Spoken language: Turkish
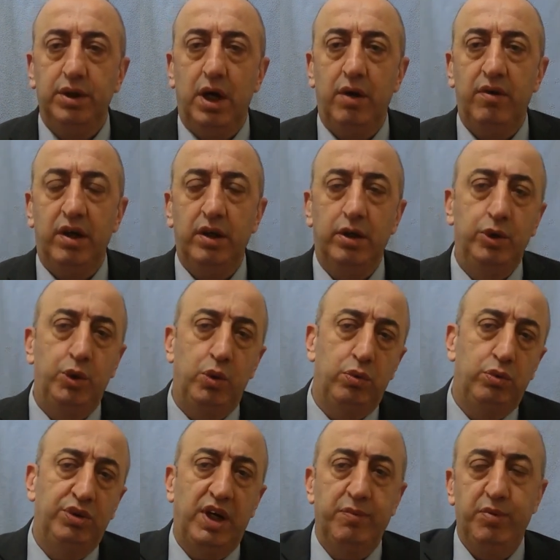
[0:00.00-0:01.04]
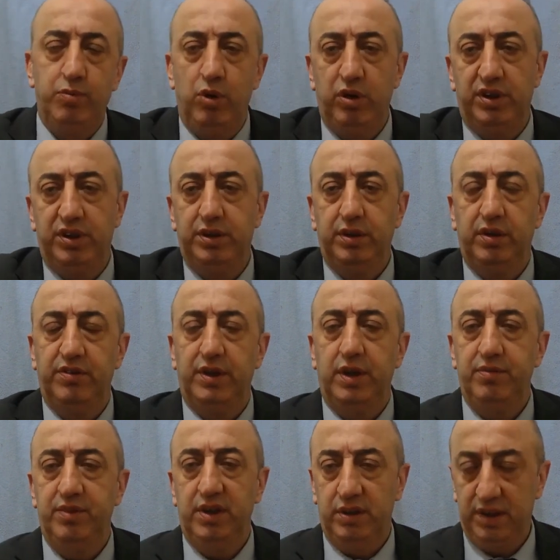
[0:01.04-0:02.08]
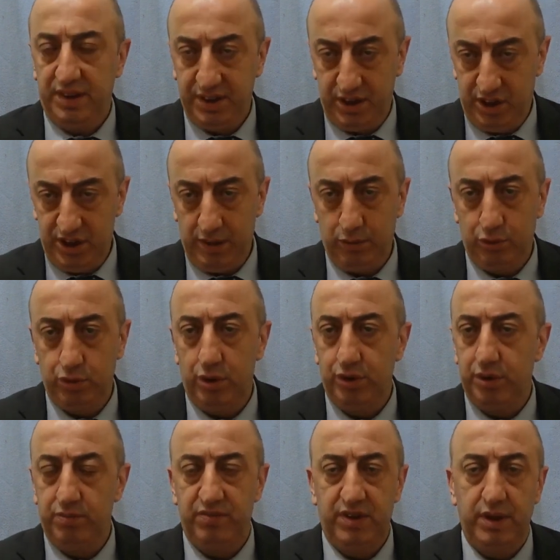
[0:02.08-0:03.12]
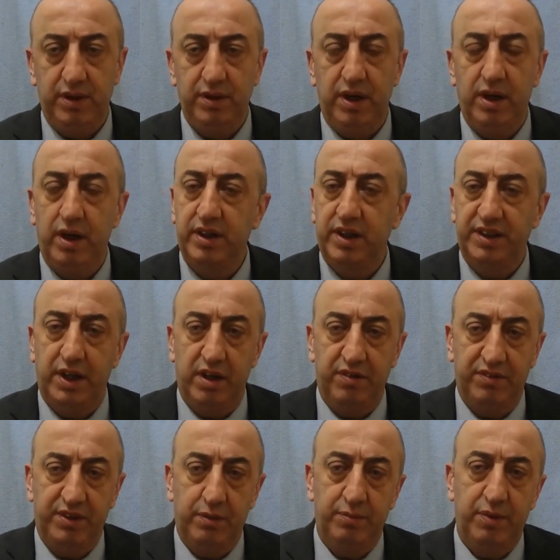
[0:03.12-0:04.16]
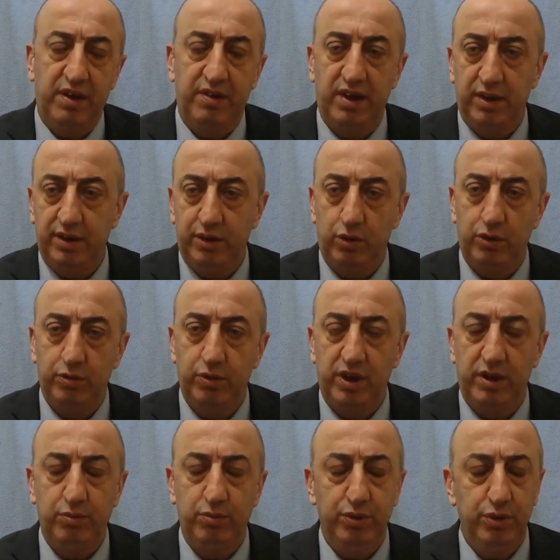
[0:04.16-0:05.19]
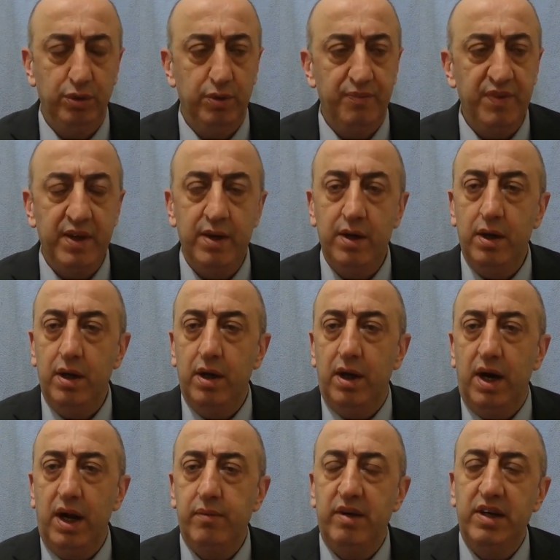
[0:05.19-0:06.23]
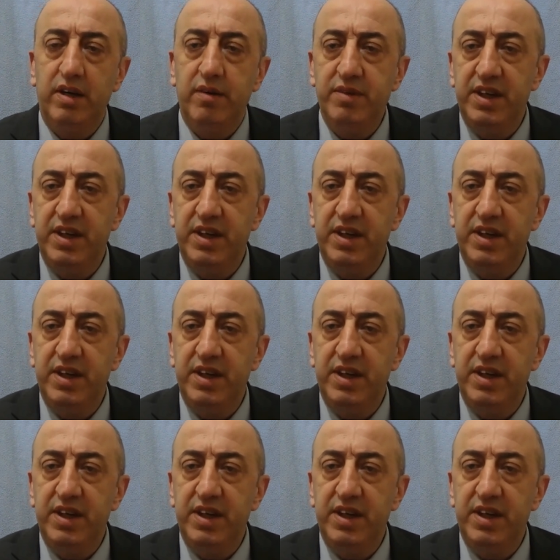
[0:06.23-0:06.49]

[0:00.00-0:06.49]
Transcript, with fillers: havaalanının çok uzak bir bölgesinde falan filan. Nasıl gideceğim sordum falan. Arka tarafta havaalanı oldu böyle büyük. Arabayla